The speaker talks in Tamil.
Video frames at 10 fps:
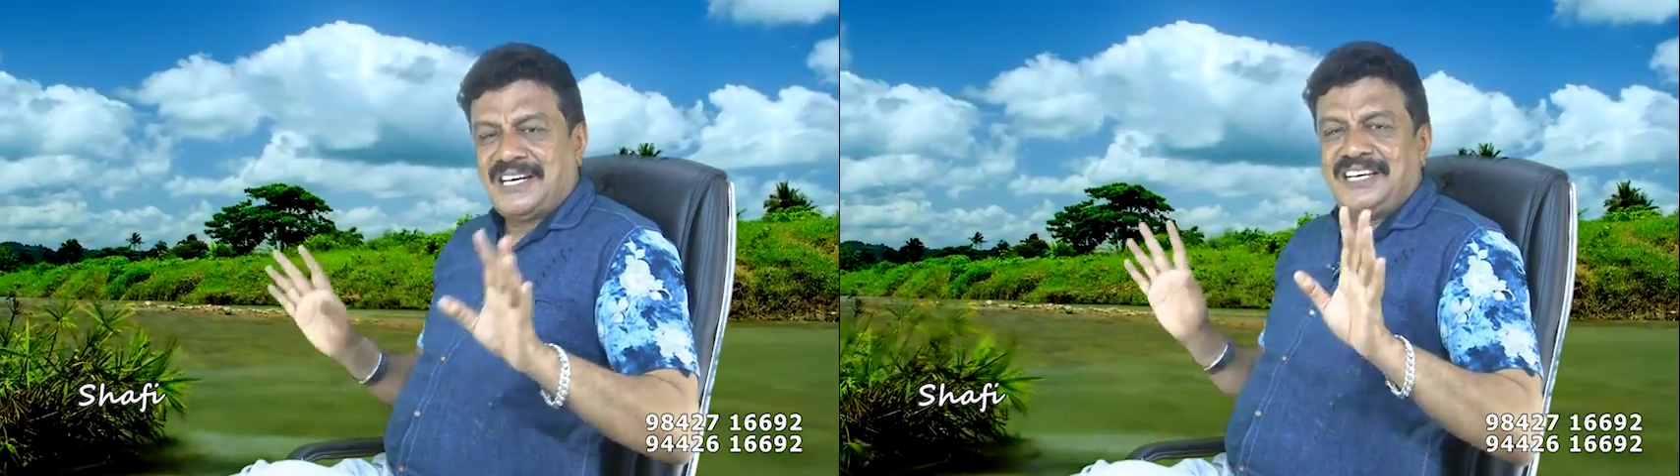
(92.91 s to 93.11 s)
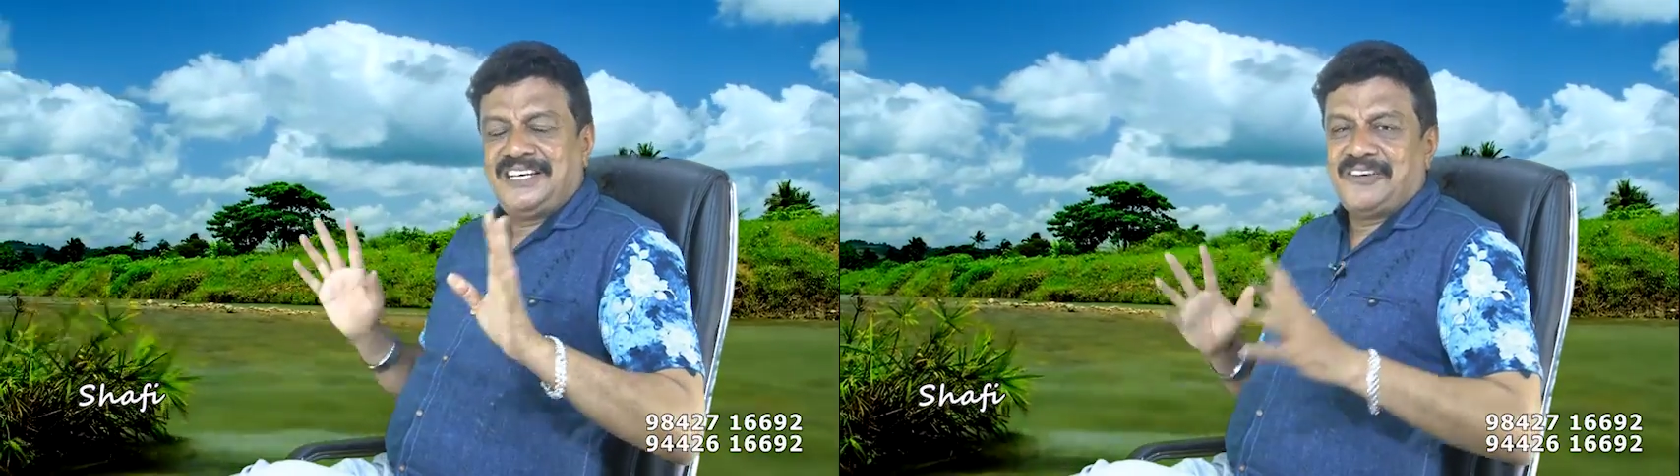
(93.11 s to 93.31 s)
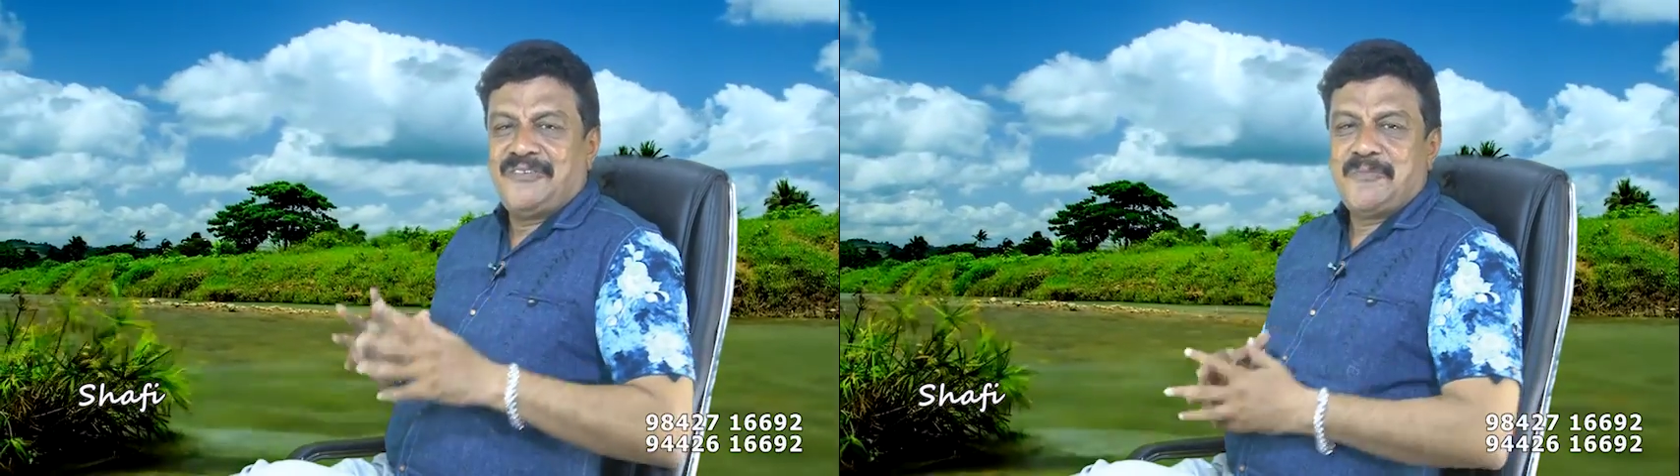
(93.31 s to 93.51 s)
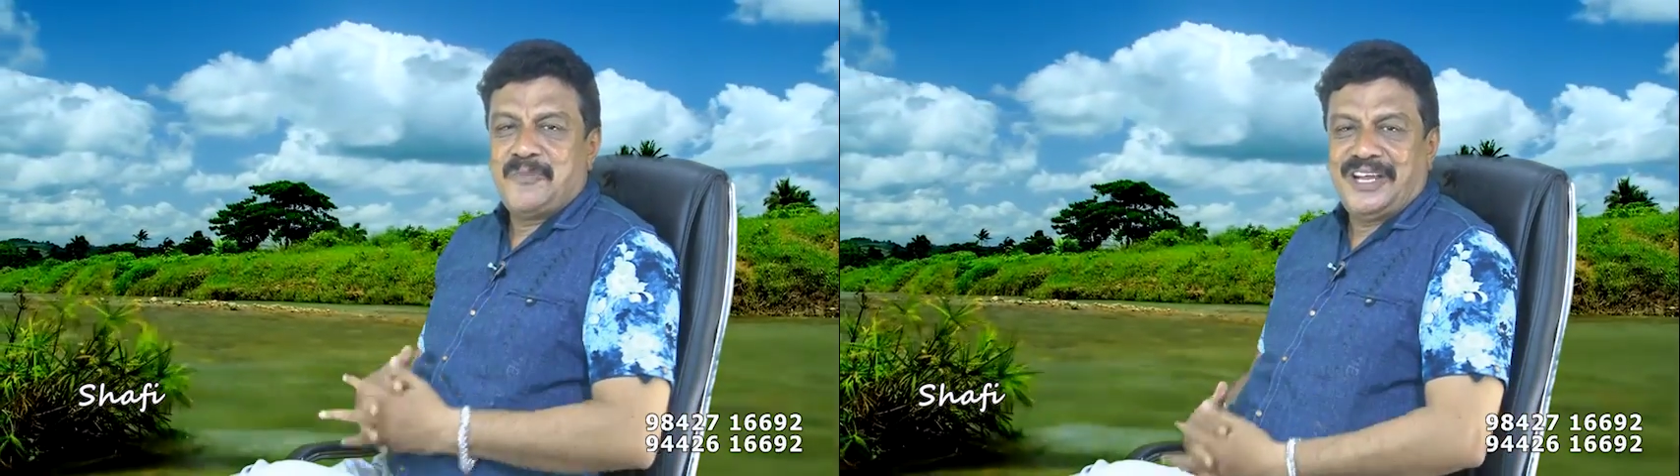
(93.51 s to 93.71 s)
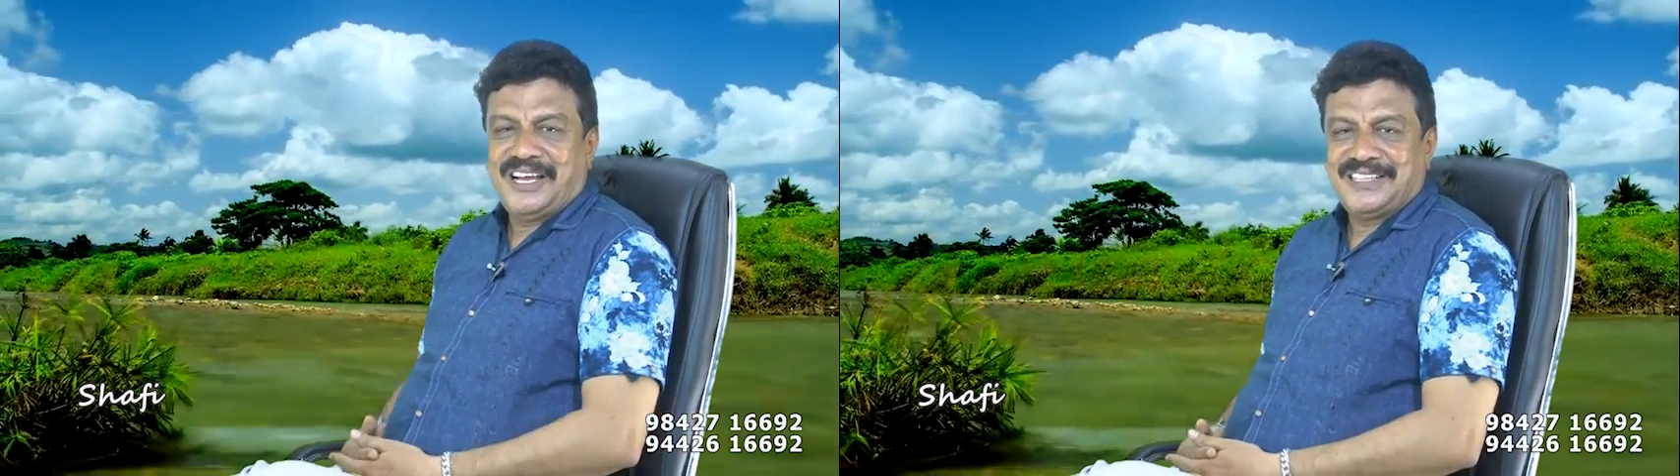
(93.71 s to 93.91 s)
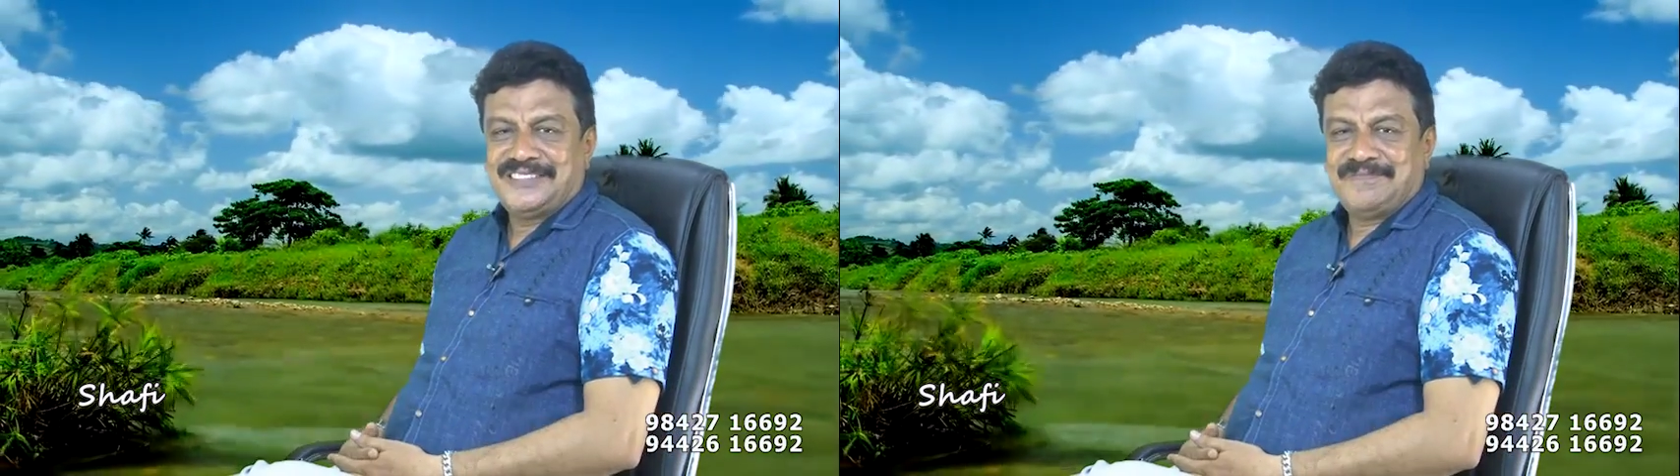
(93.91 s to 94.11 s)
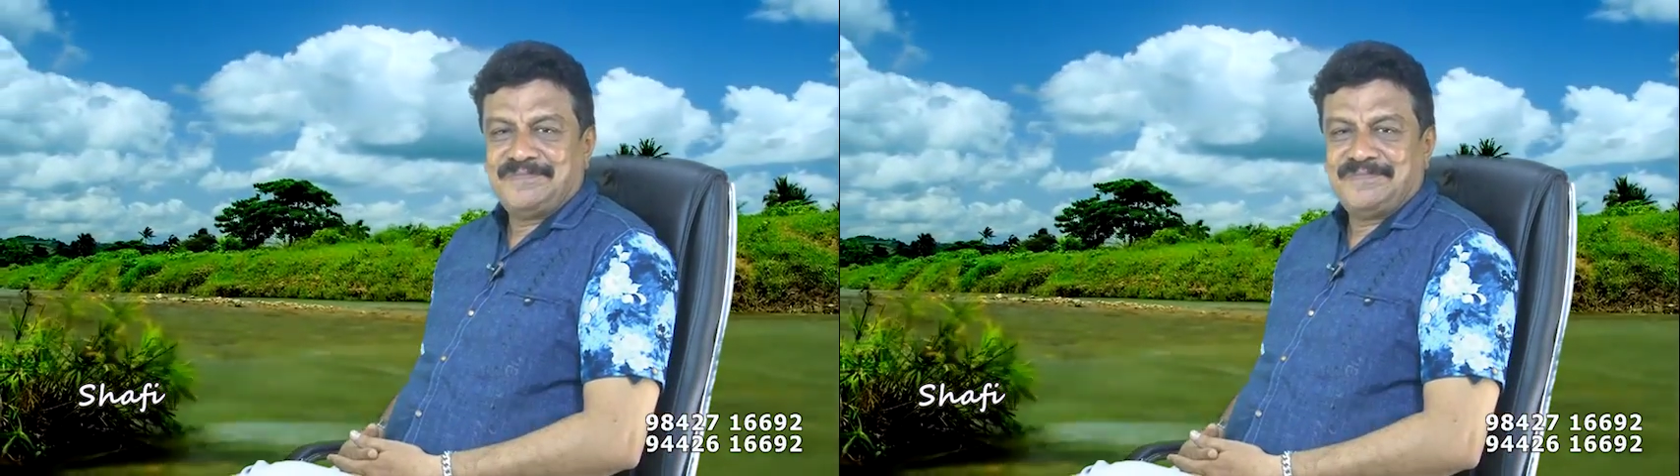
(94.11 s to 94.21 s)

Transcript: தடுக்கவே முடியாது